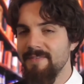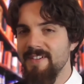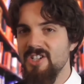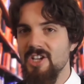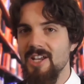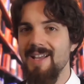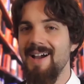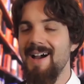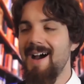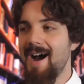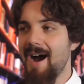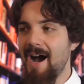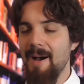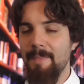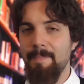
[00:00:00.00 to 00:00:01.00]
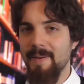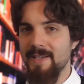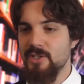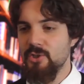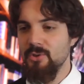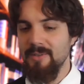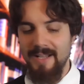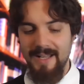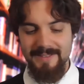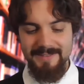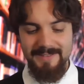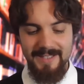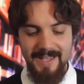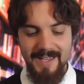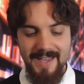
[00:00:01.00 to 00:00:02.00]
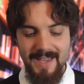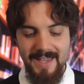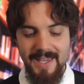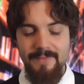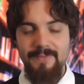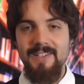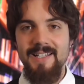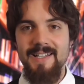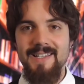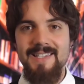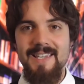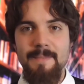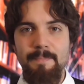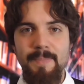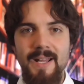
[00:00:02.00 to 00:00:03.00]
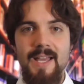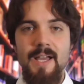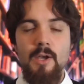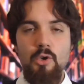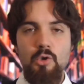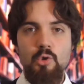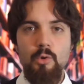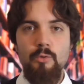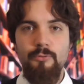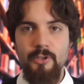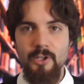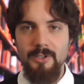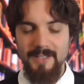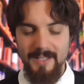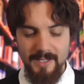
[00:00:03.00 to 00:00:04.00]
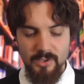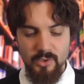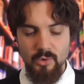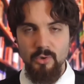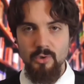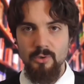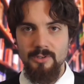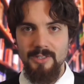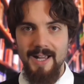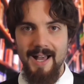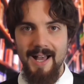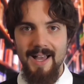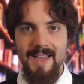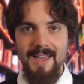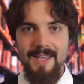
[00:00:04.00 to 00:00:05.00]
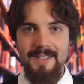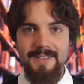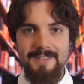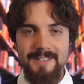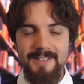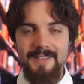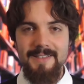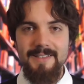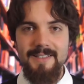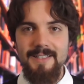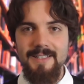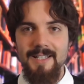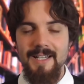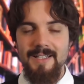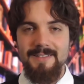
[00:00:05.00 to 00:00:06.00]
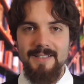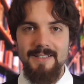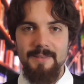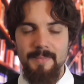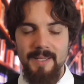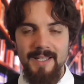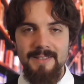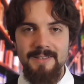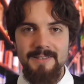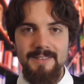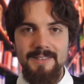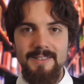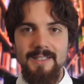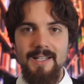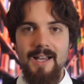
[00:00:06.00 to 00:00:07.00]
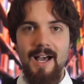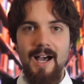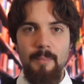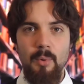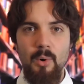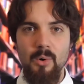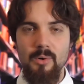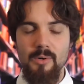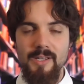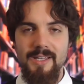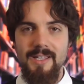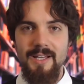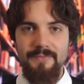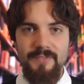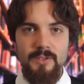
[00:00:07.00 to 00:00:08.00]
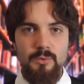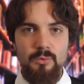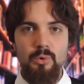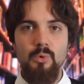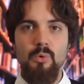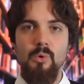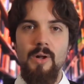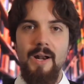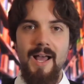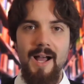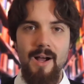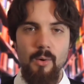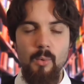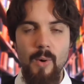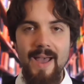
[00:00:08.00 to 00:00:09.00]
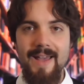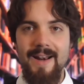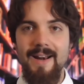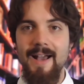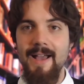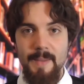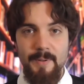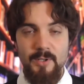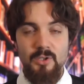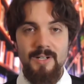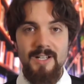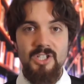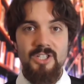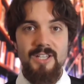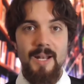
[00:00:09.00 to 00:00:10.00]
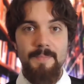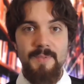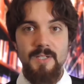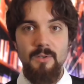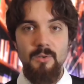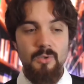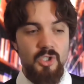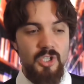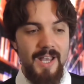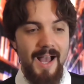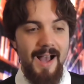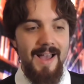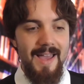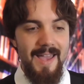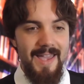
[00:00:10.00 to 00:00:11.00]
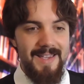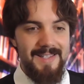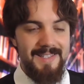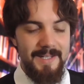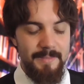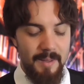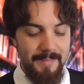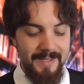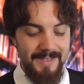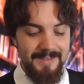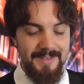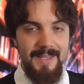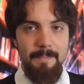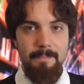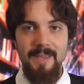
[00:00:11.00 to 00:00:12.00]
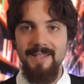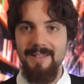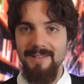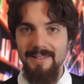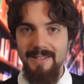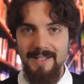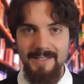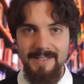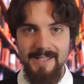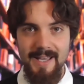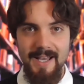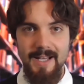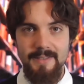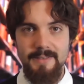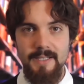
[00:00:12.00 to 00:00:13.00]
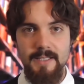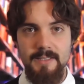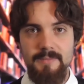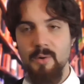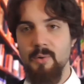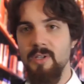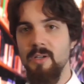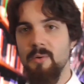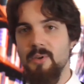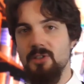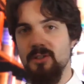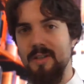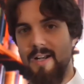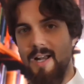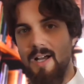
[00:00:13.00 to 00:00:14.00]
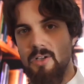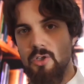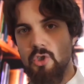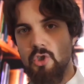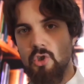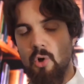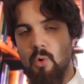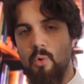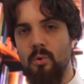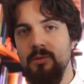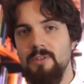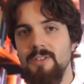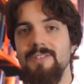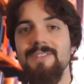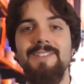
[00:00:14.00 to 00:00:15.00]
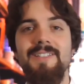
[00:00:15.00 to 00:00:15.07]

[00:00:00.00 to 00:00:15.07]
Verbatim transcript: invece appassionante e vi tiene sempre sul filo del rasoio tra intrighi, tradimenti, amori, avventura, guerra e personaggi della psicologia estremamente ben delineata. E quindi questo era Shogun